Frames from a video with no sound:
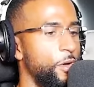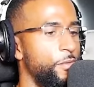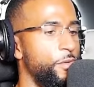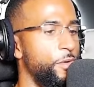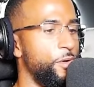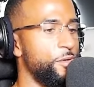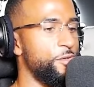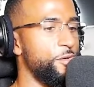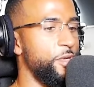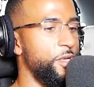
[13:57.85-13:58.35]
Können
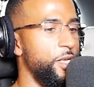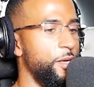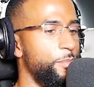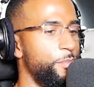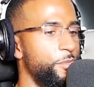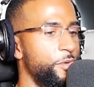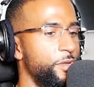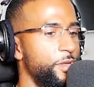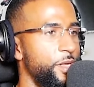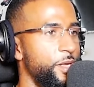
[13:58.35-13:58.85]
wir auch so
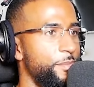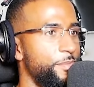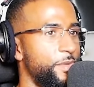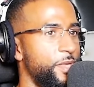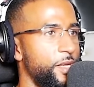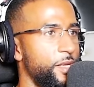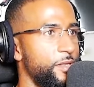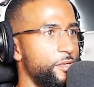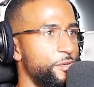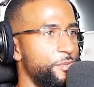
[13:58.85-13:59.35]
geben und nehmen
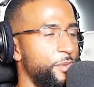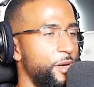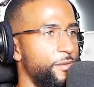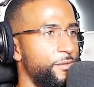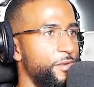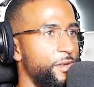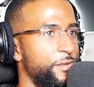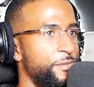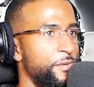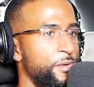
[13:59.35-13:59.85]
technisch
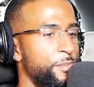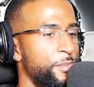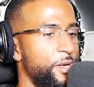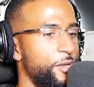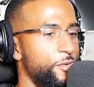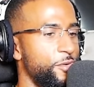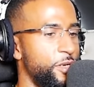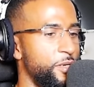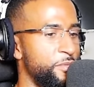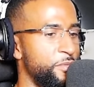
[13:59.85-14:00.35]
machen, weißt du, wie ich
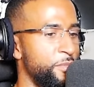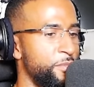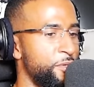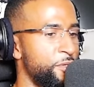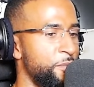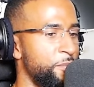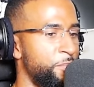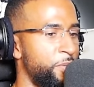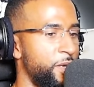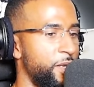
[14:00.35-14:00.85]
meine? Du kannst mir
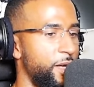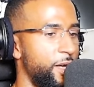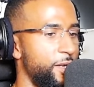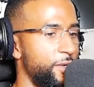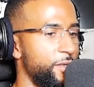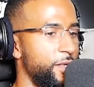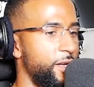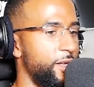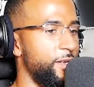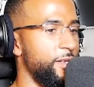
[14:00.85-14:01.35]
bestimmt bei der
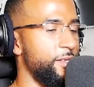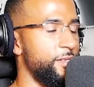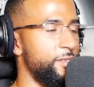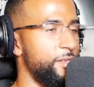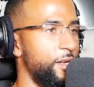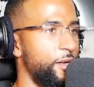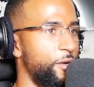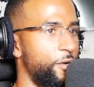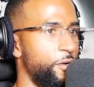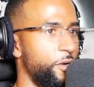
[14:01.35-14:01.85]
einen oder anderen
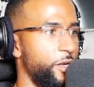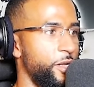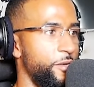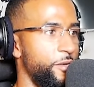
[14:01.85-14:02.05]
Sache auch